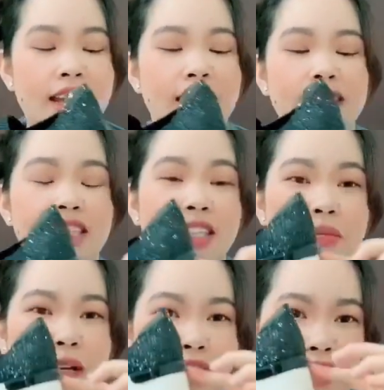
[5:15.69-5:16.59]
Kasi, di
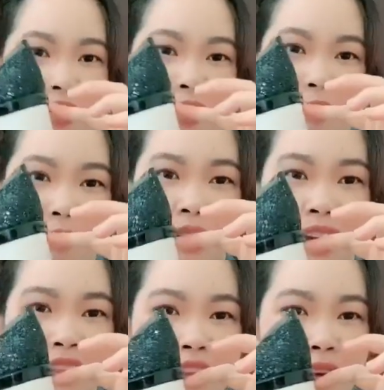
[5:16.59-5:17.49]
ba, oh,
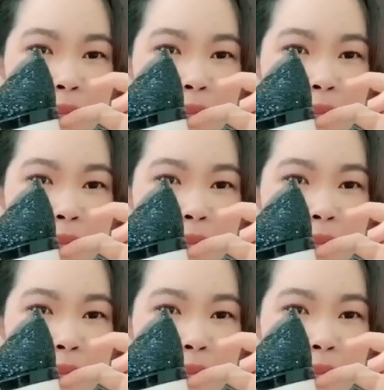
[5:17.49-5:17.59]
kahit na,